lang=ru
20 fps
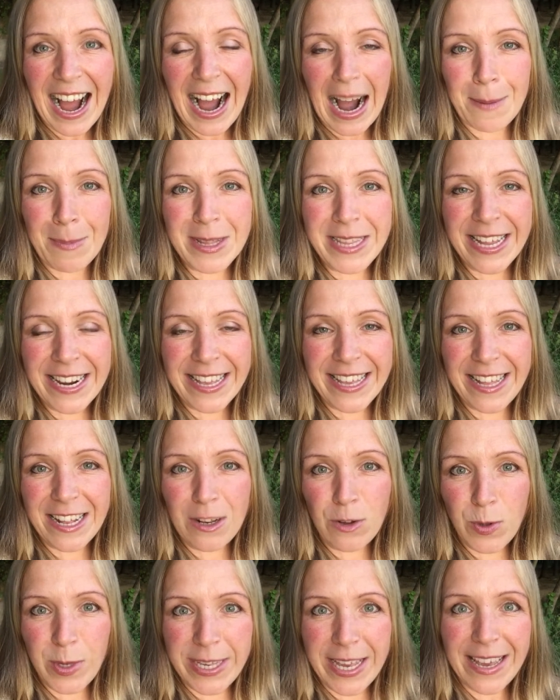об энергии
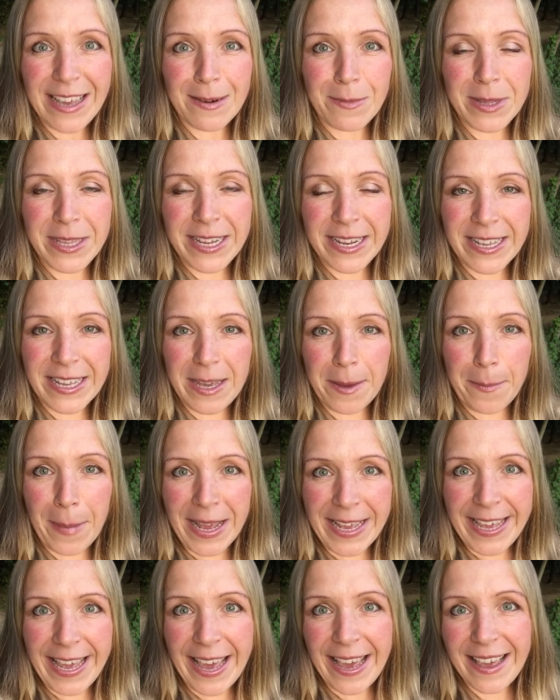людей, об энергии
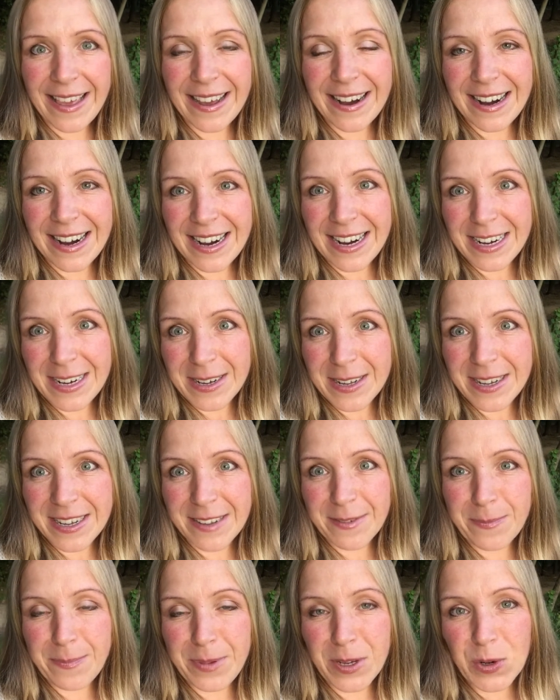моей.
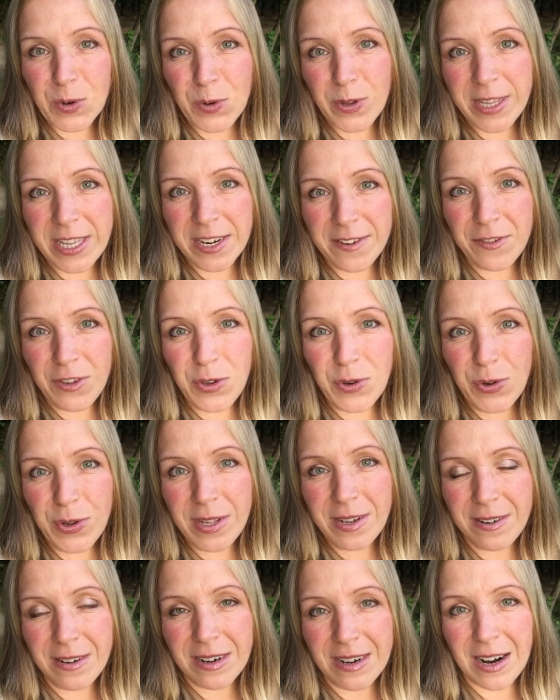А, беру
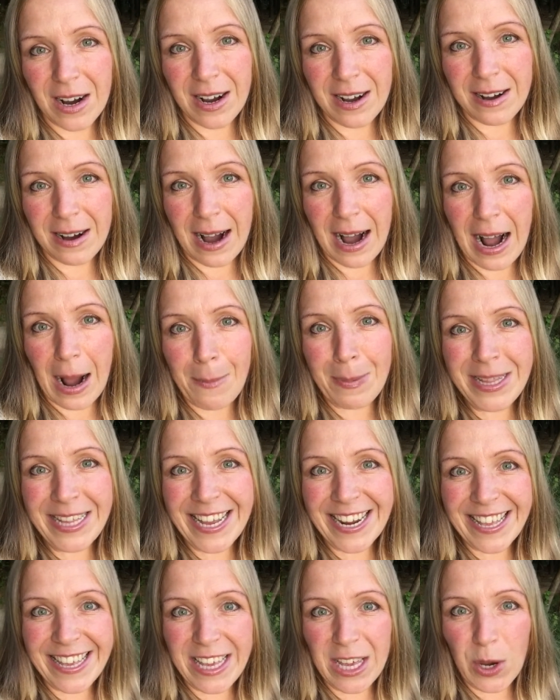интервью а, об
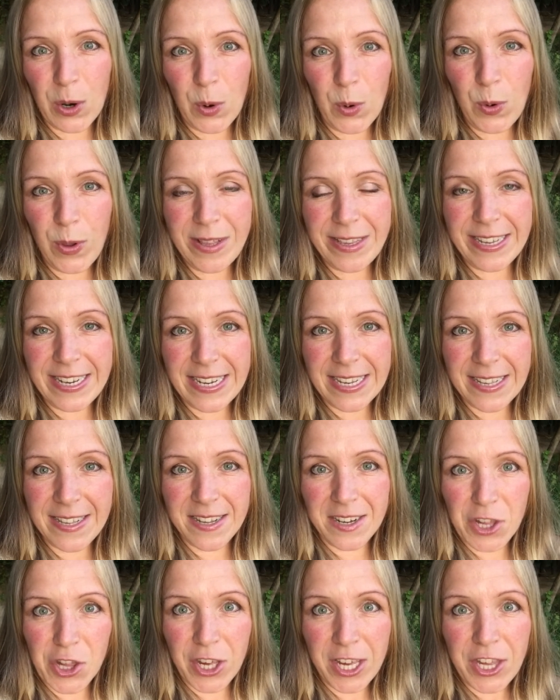энергии у
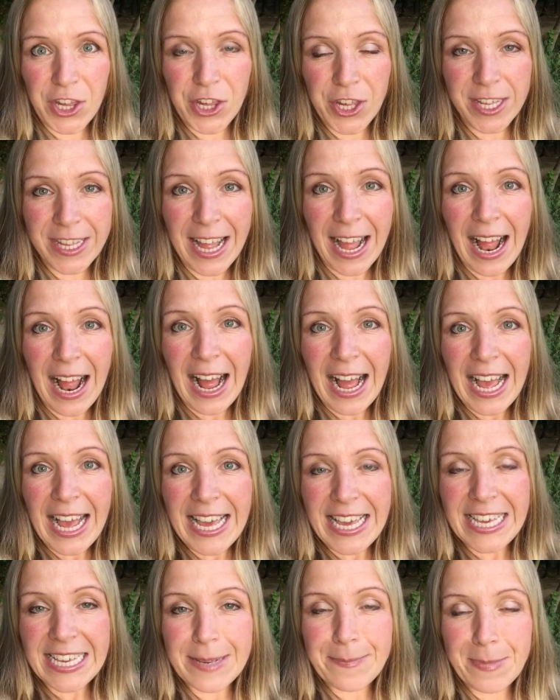интересных женщин.
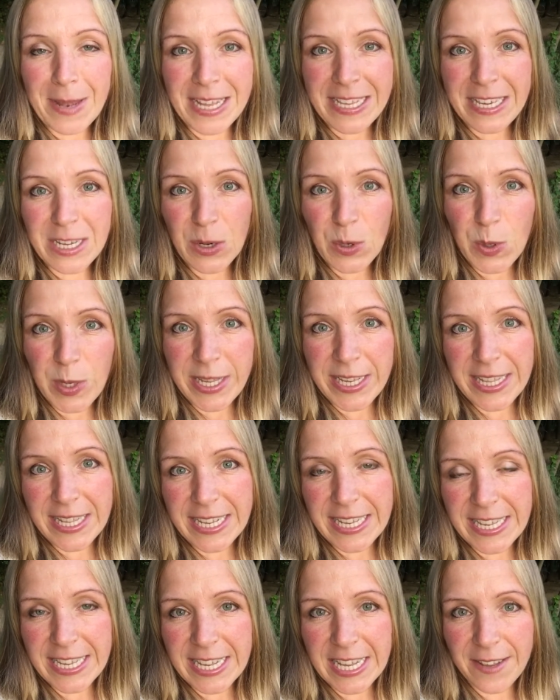И планирую
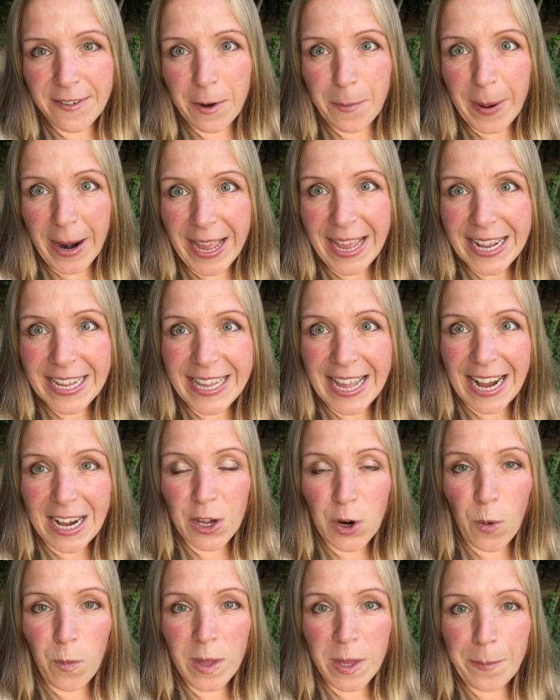сделать из этого проекта
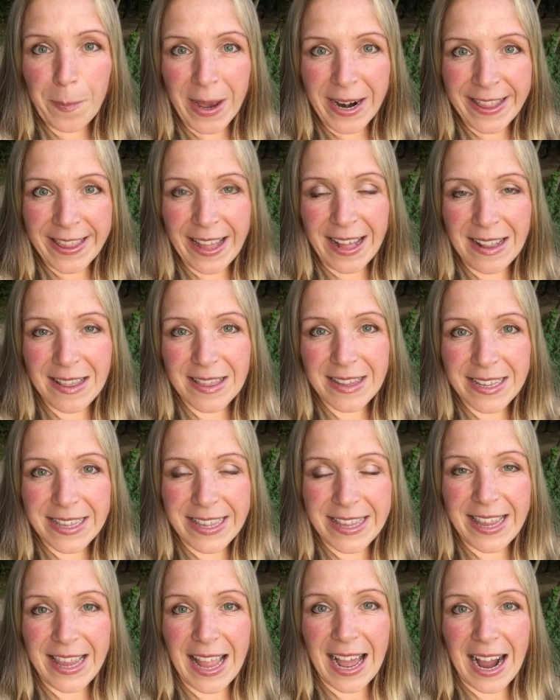огромный портал
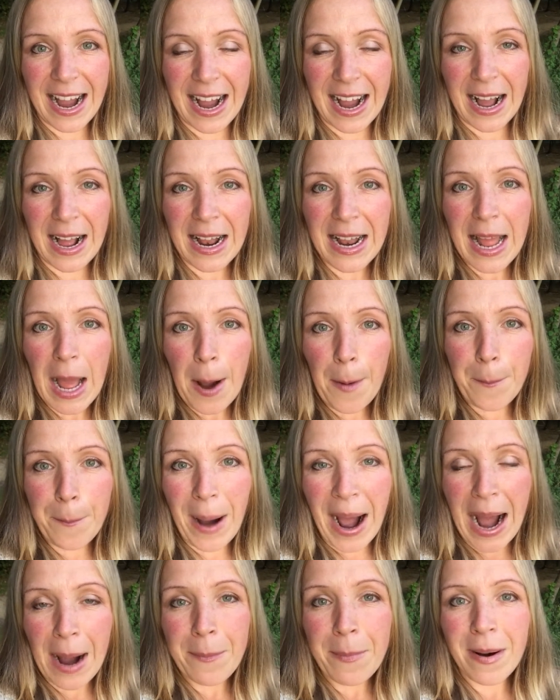для
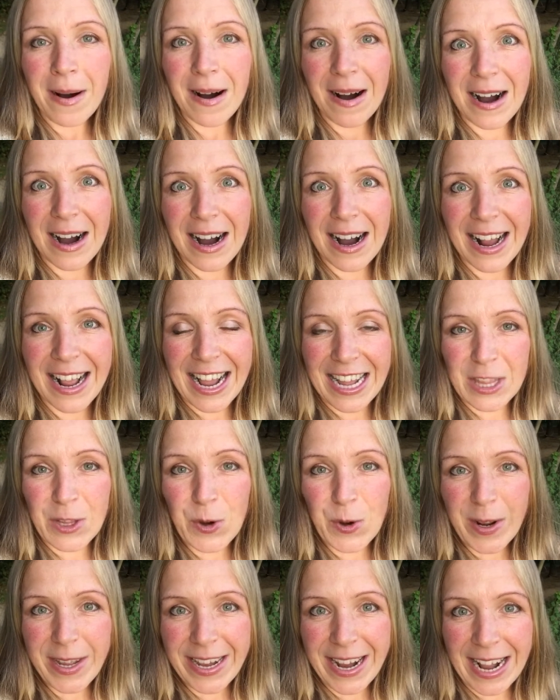мам,
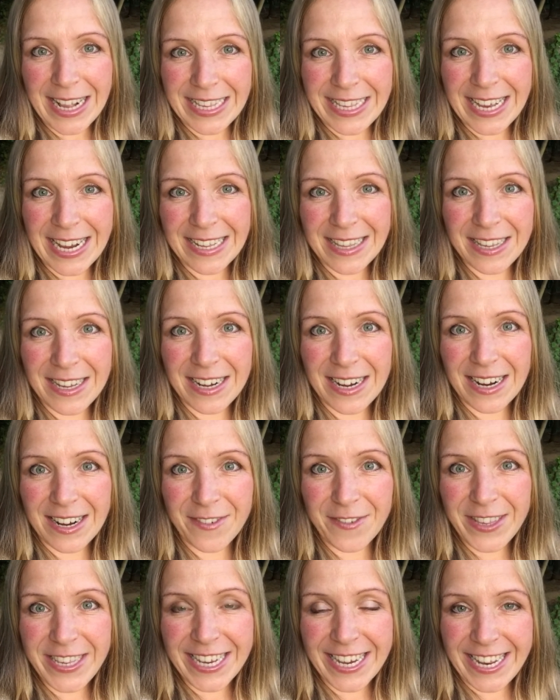которые хотят
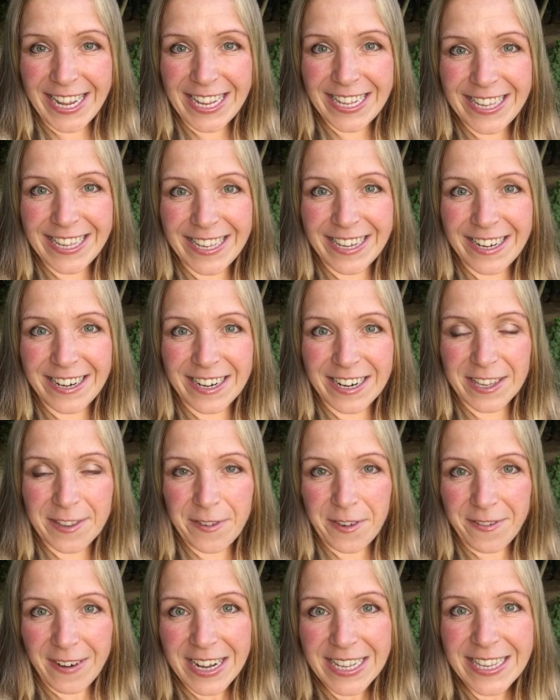в декрете
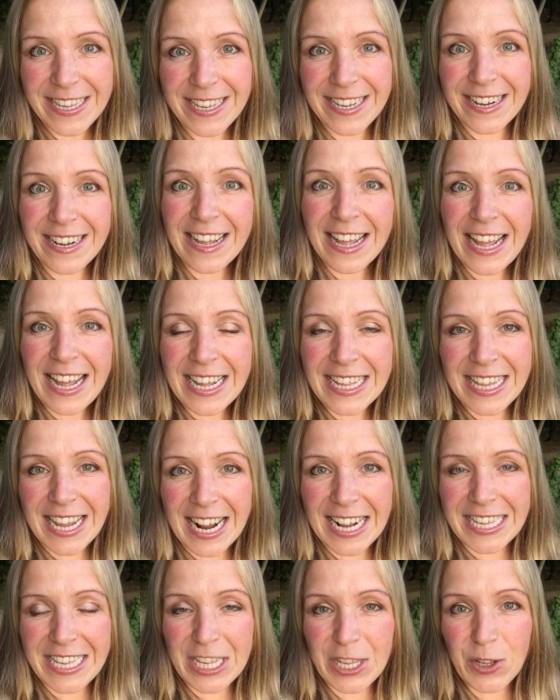развиваться,
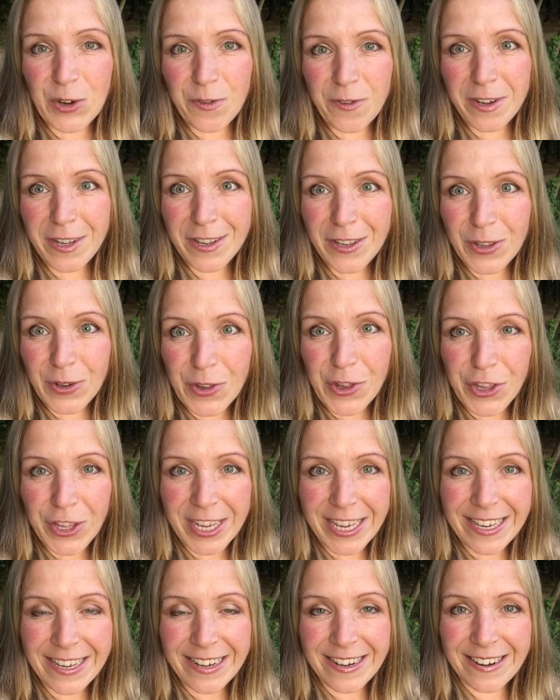находить новые
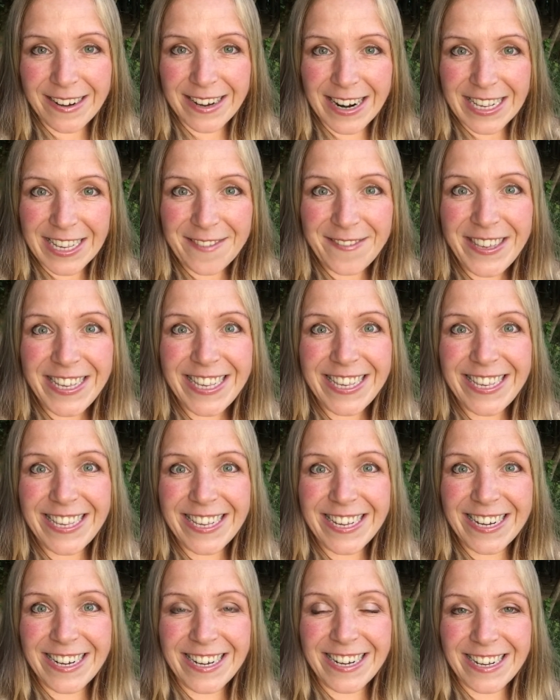источники
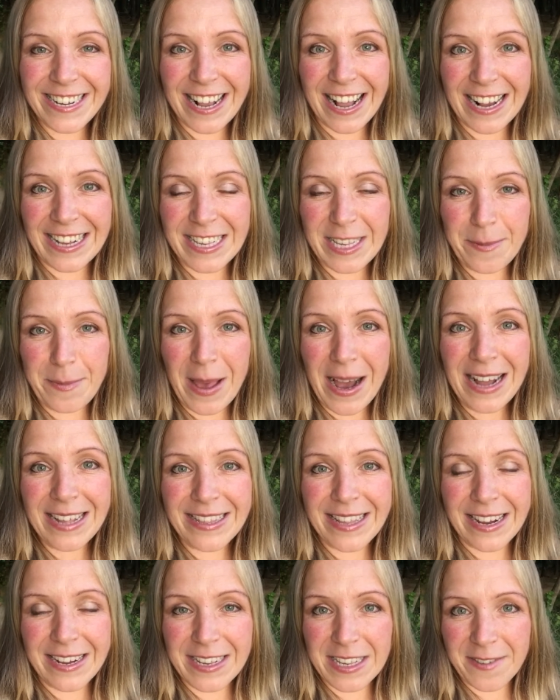развития как себя,
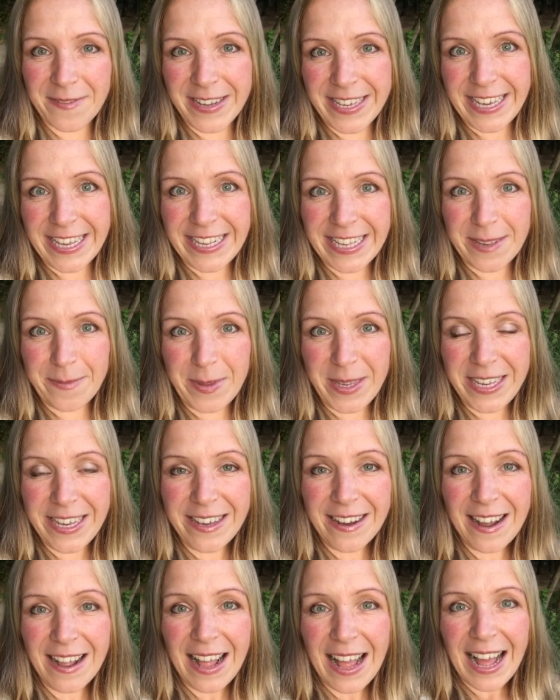так и своей
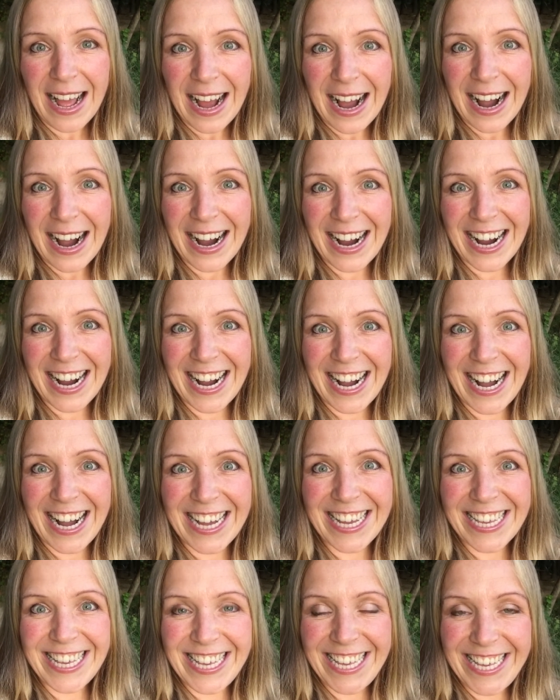семьи.
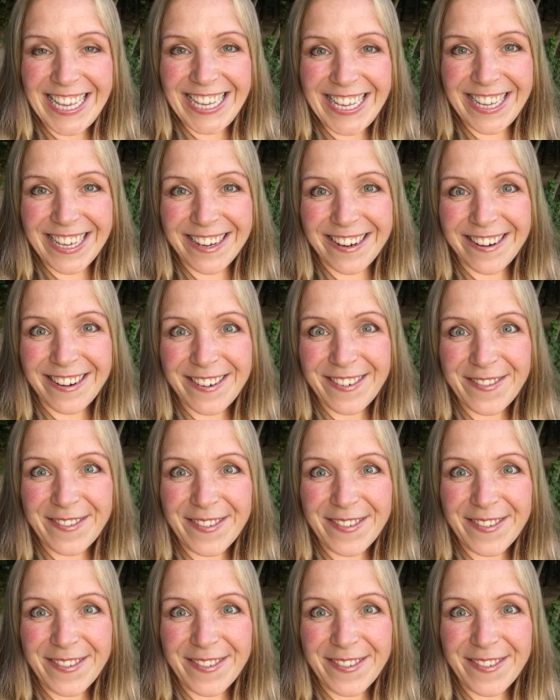И